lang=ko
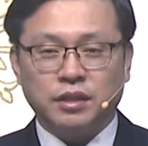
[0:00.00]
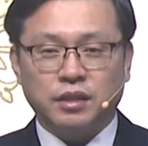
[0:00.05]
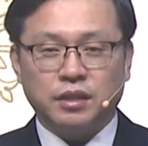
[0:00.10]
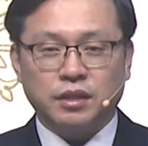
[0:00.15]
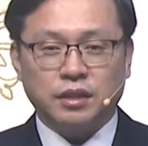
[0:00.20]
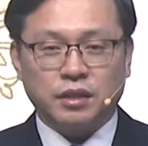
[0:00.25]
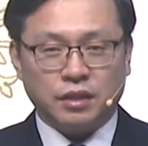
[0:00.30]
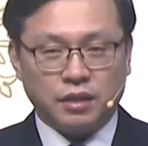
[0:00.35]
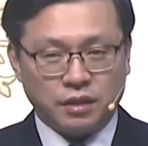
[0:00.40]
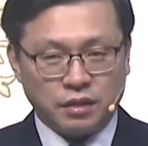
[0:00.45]

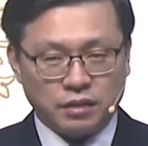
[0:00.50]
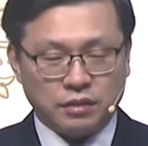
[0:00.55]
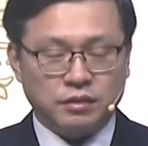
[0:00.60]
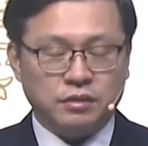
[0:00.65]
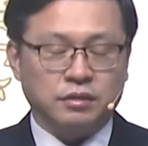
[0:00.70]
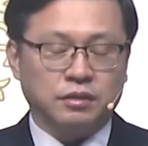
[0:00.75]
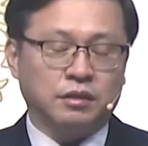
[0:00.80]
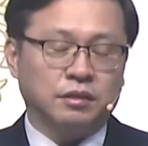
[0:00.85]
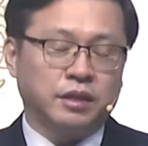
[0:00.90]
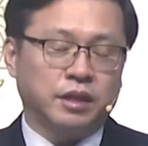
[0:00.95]

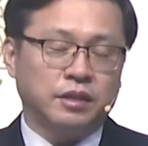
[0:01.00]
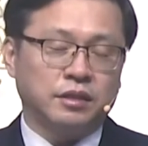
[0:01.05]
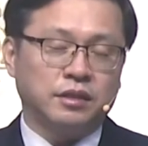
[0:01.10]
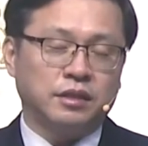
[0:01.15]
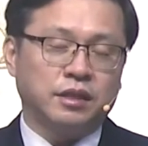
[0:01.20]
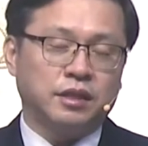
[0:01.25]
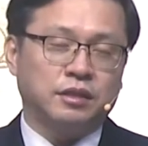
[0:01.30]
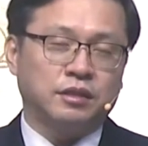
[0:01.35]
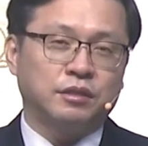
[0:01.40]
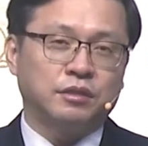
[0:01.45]
어,
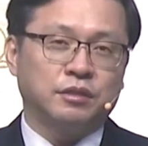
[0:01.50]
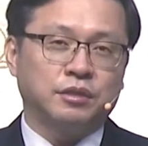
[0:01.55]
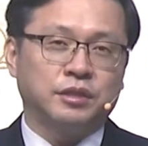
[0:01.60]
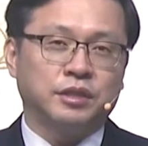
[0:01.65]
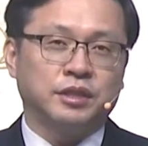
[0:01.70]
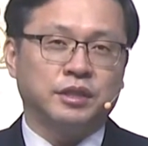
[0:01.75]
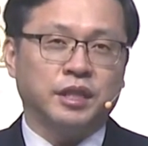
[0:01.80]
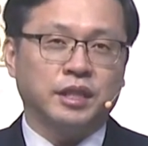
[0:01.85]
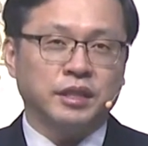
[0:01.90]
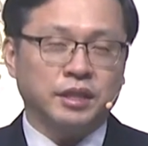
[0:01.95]
역할을 했던
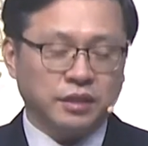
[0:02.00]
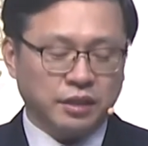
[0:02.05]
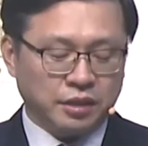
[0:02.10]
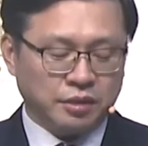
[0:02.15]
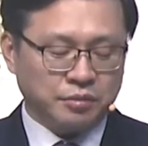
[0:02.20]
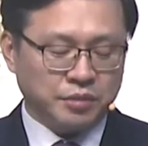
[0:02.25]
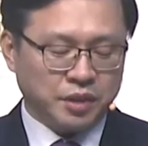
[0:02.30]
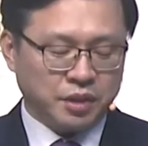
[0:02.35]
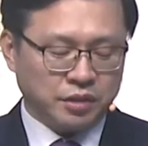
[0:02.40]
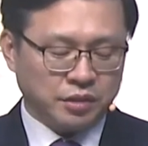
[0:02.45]
것이
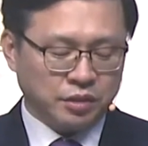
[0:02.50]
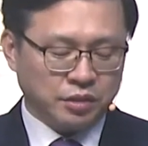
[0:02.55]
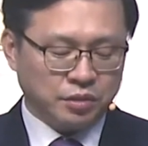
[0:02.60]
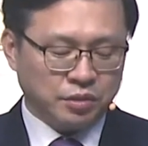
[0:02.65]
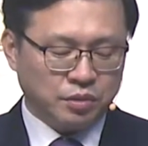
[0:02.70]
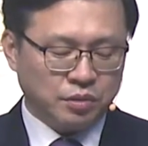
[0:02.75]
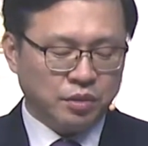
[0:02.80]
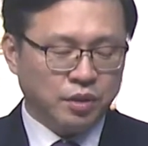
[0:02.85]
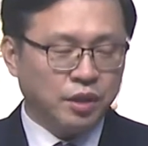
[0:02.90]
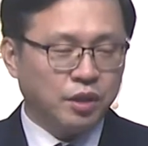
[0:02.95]
제사장입니다.
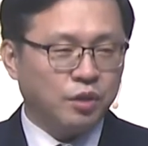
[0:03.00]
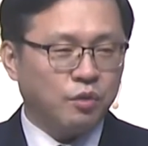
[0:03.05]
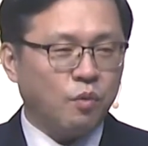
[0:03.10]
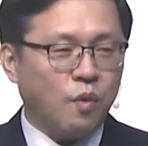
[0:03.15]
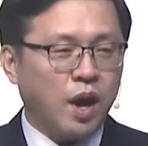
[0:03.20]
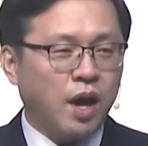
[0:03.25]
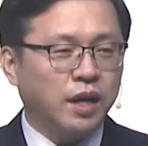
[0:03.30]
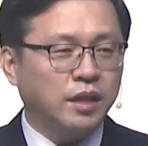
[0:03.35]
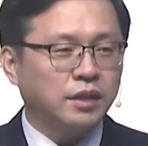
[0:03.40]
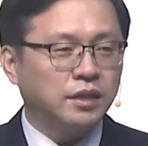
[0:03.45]
그리고
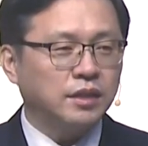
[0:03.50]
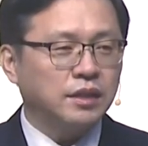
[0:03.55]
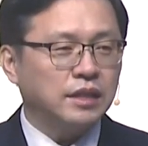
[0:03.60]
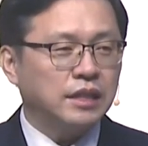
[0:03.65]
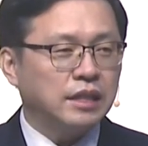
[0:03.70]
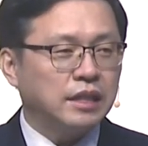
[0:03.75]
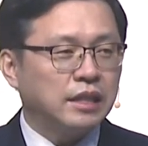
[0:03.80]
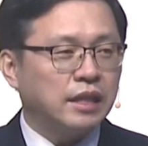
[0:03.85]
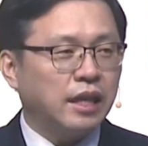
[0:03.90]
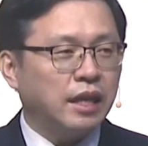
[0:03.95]
왕은
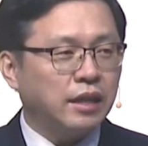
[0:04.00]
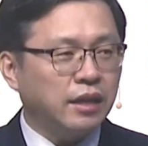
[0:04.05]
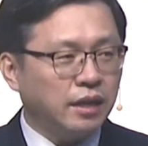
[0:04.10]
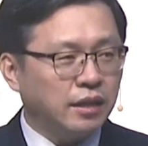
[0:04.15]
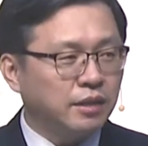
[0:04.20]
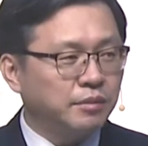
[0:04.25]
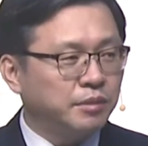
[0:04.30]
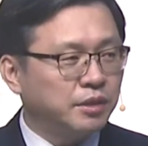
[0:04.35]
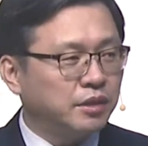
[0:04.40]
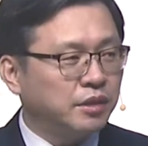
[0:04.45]

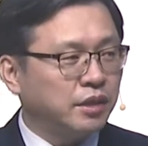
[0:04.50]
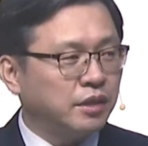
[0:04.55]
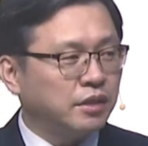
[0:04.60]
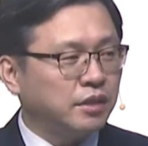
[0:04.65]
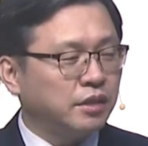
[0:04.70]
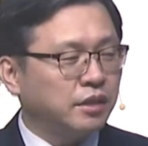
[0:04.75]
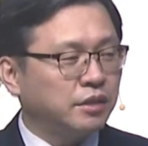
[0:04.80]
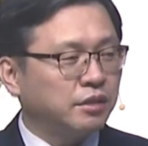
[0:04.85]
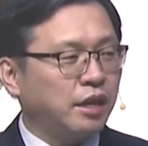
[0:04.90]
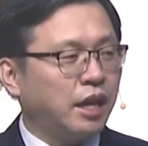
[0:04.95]
하나님을
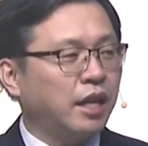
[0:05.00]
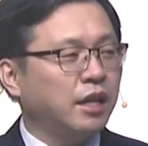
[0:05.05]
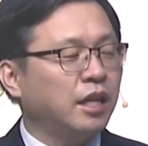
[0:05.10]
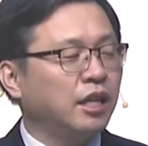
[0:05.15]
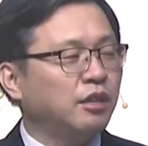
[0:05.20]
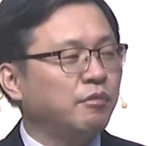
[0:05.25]
대신해서 하나님의